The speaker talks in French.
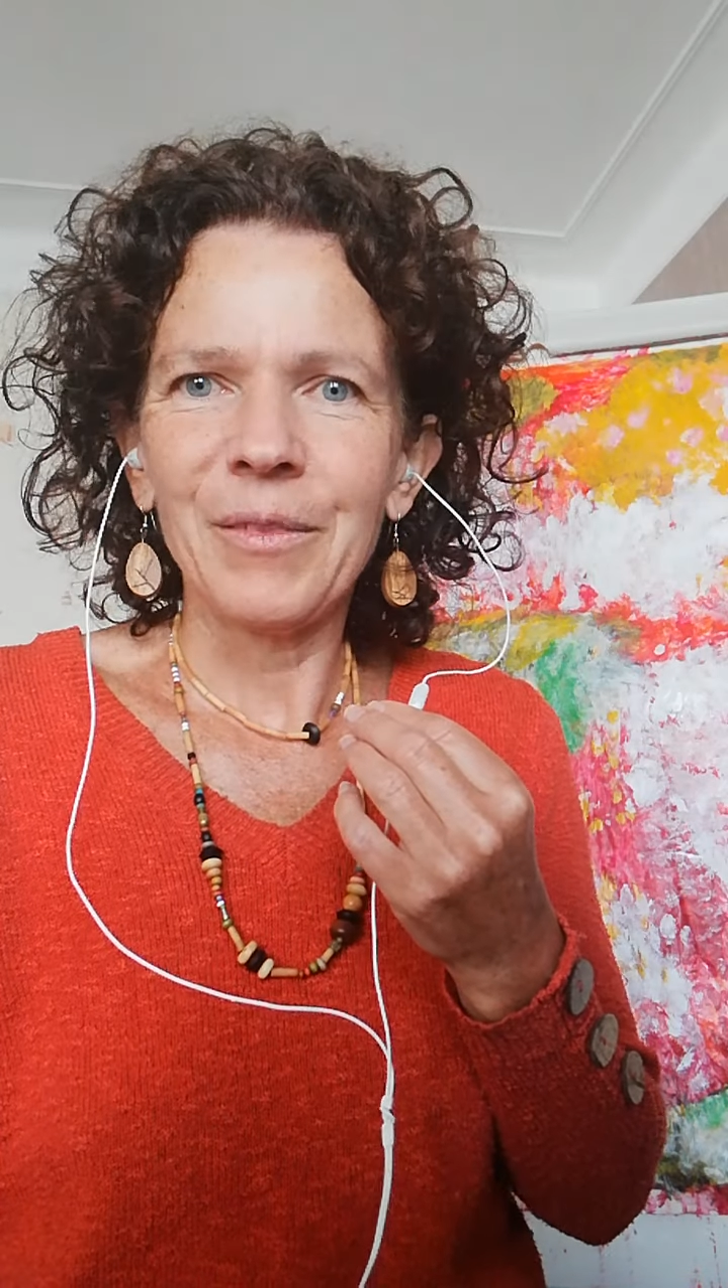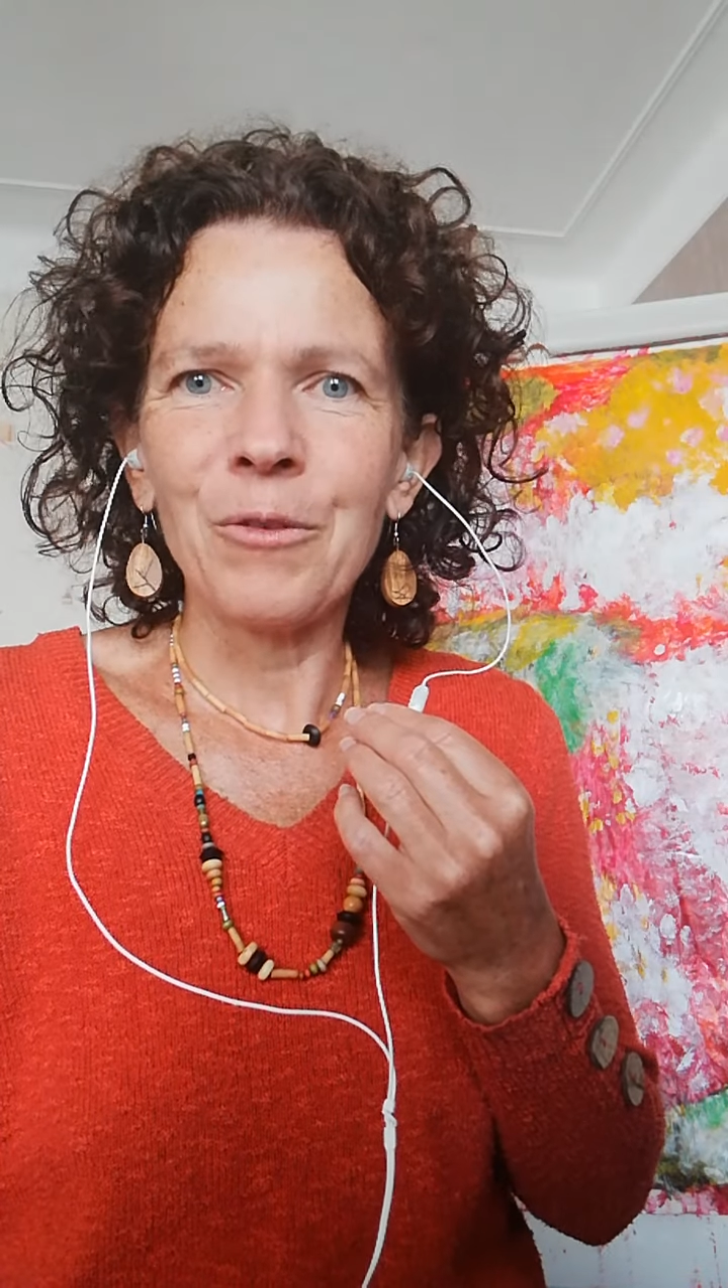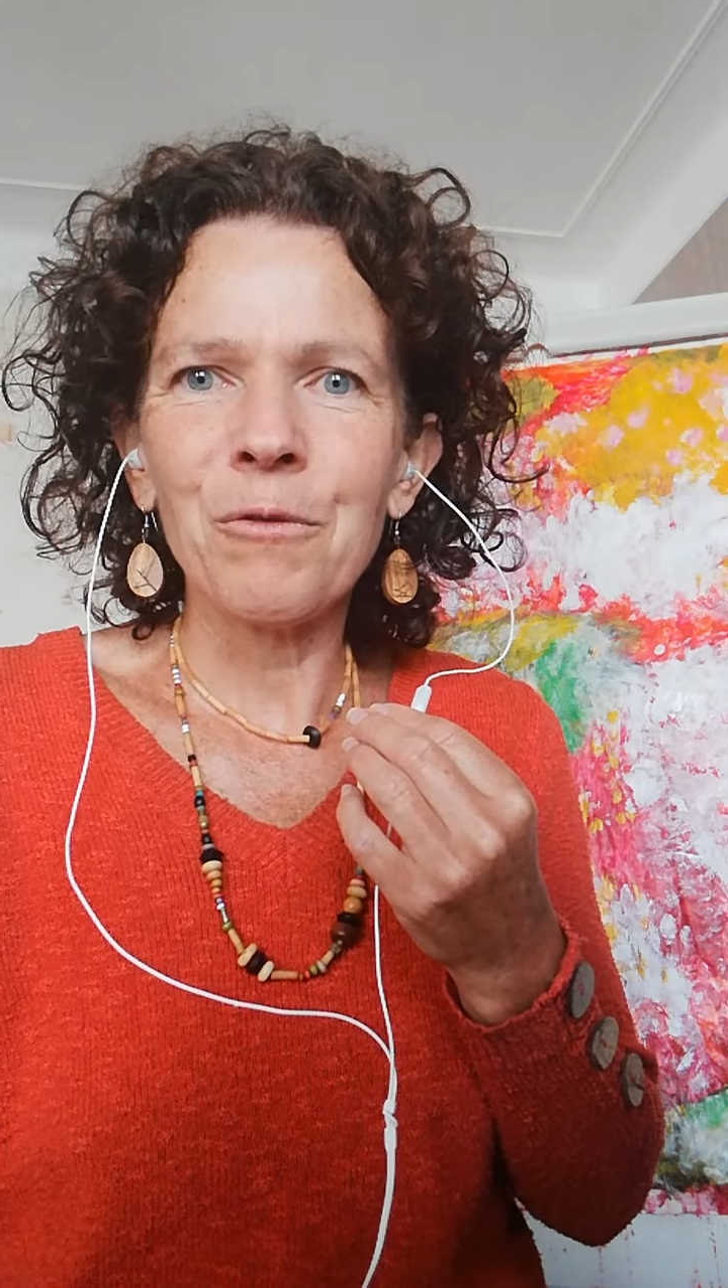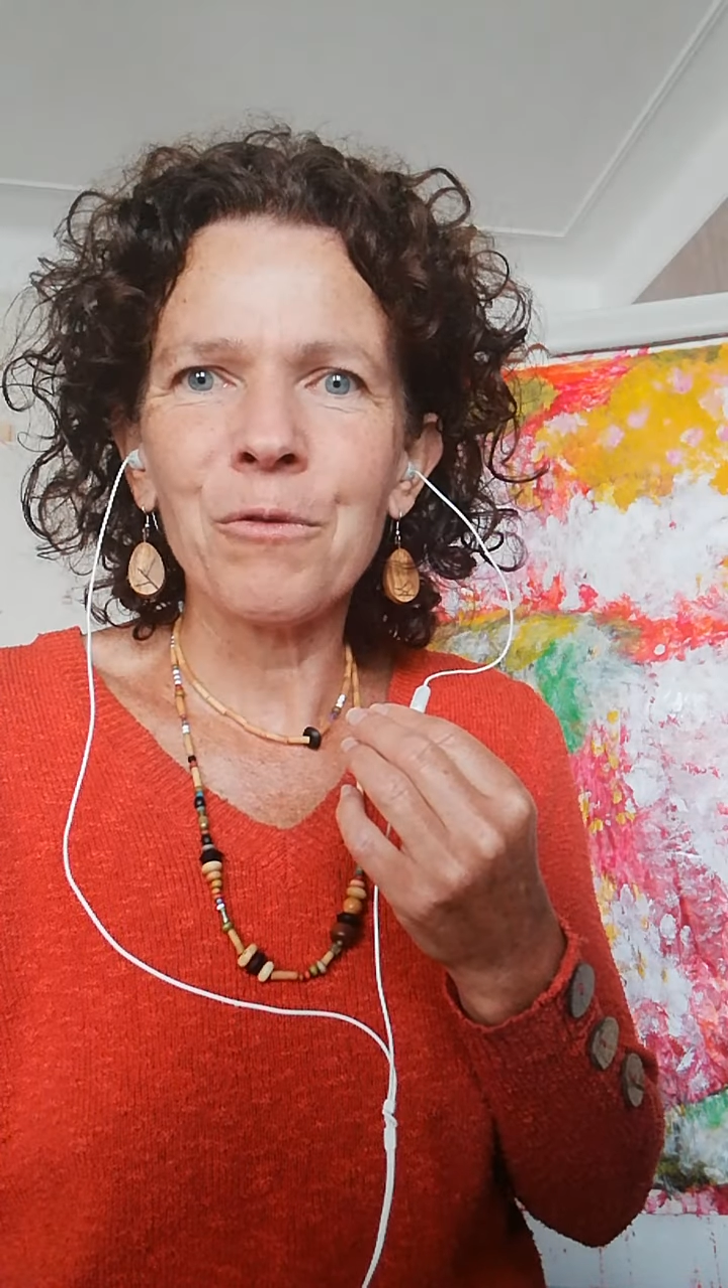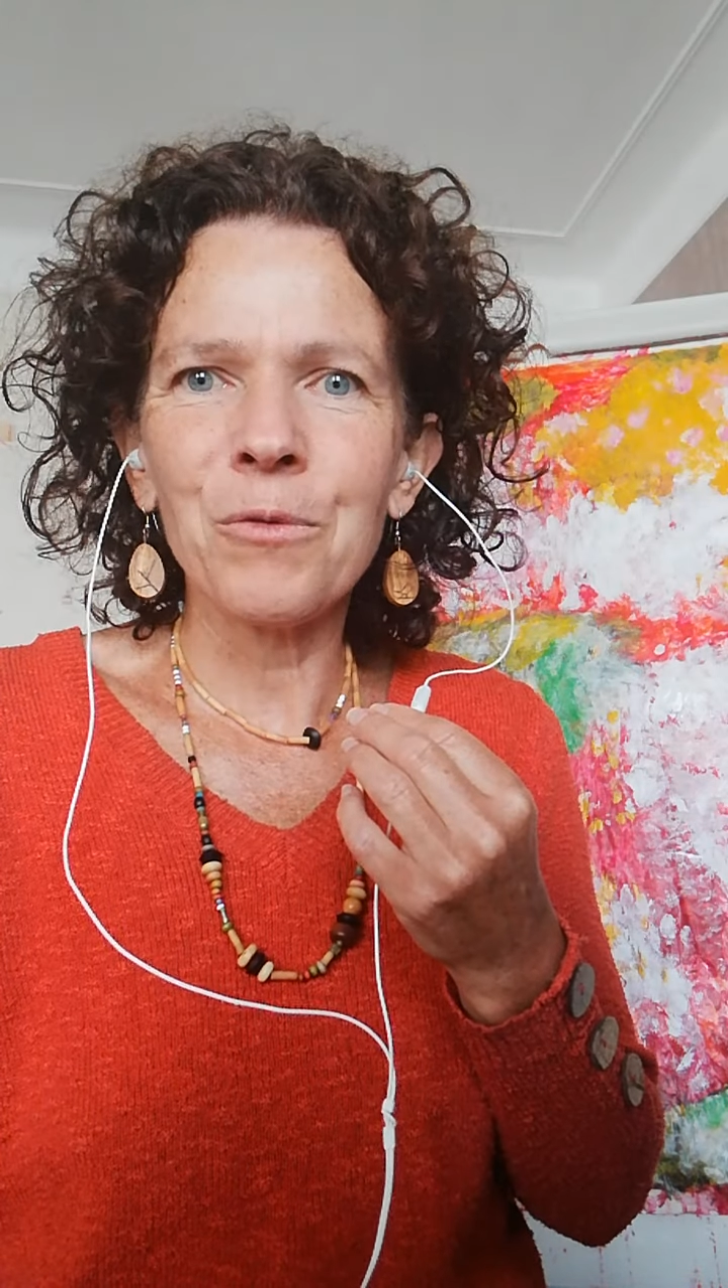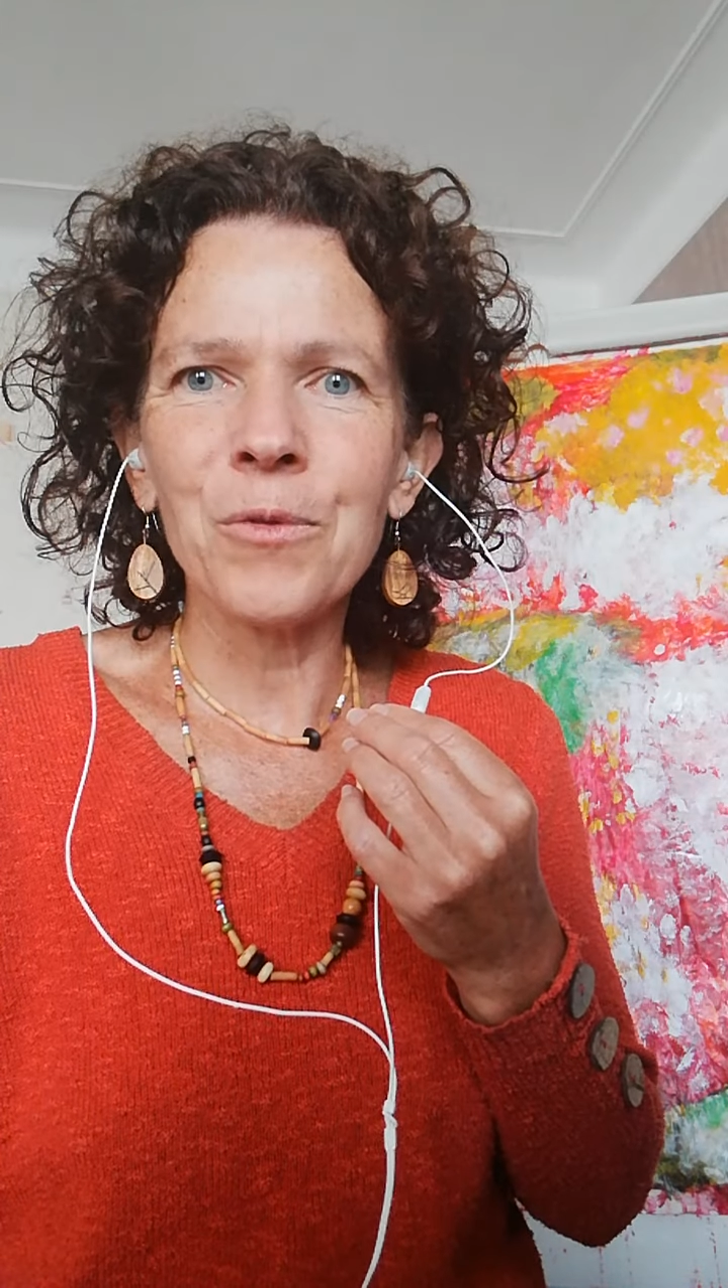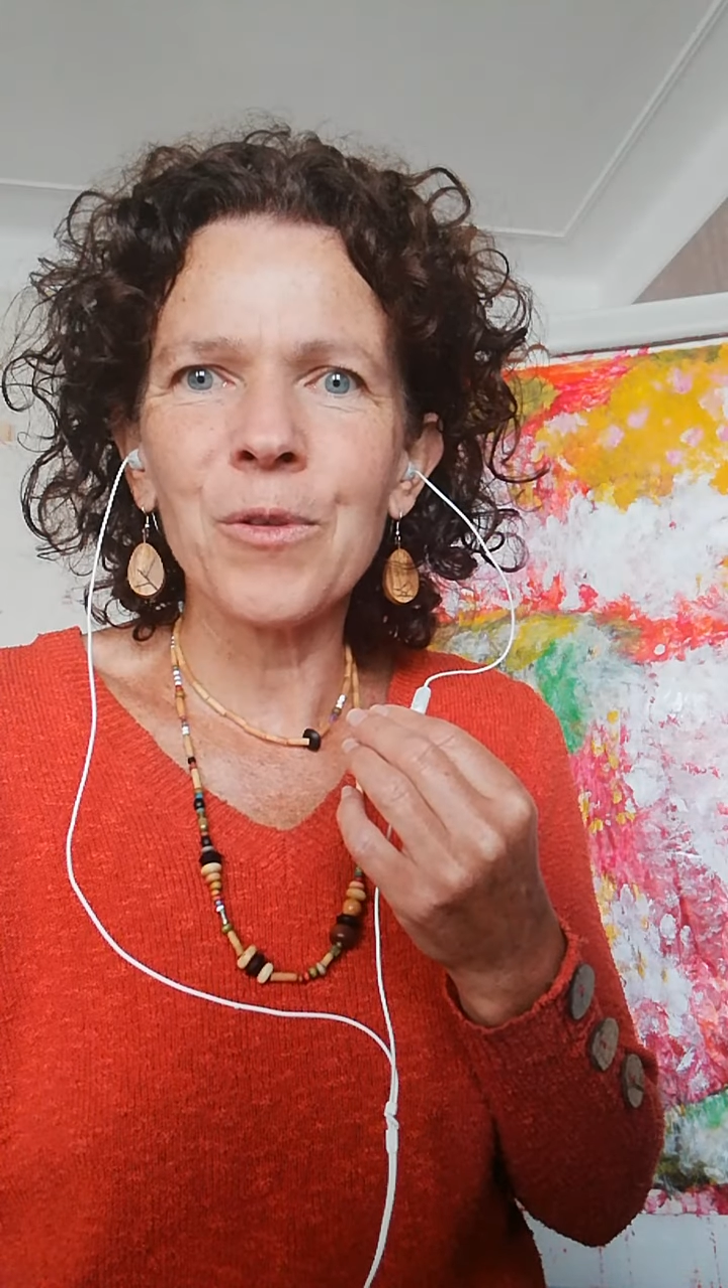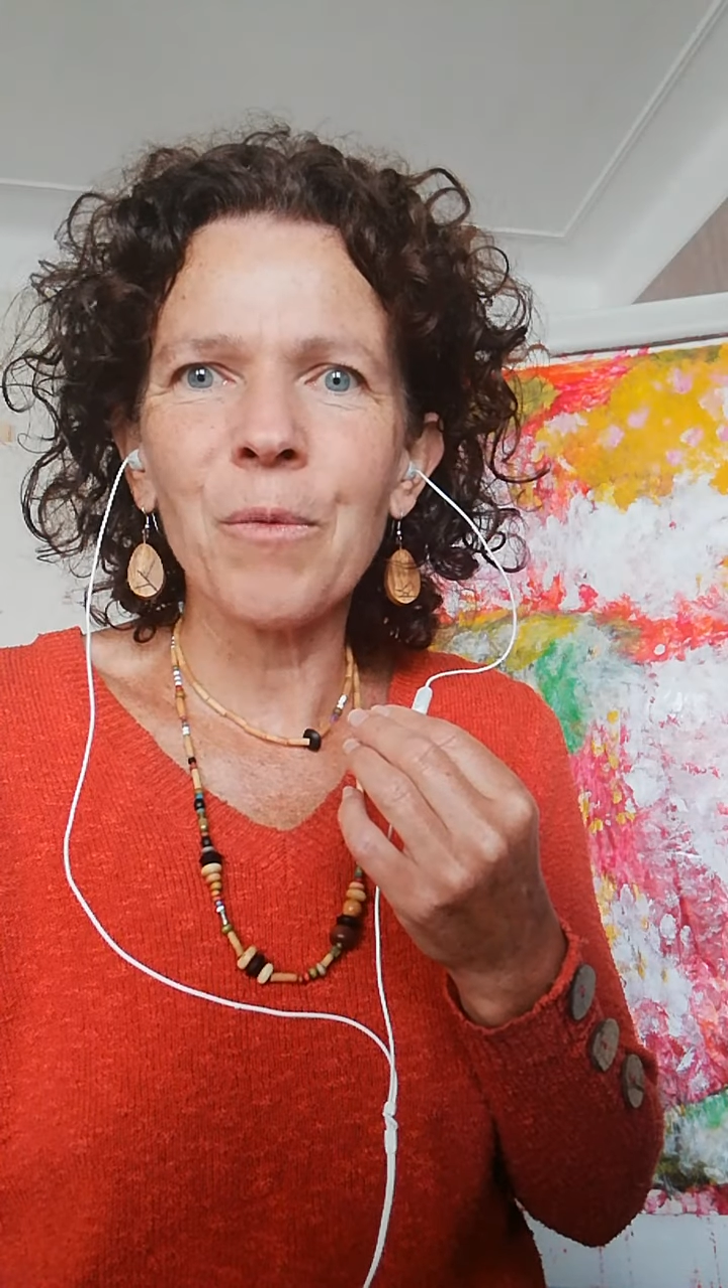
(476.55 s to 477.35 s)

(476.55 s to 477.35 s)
Nous vous